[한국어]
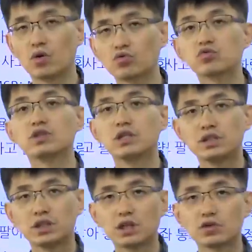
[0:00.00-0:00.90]
국채
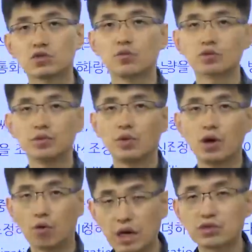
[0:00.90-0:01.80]
시장이 점점
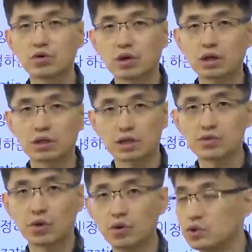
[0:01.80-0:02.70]
활성화가
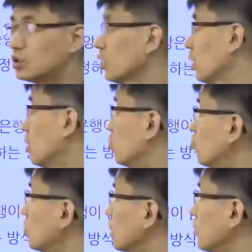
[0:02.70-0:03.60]
돼서 이제 우리,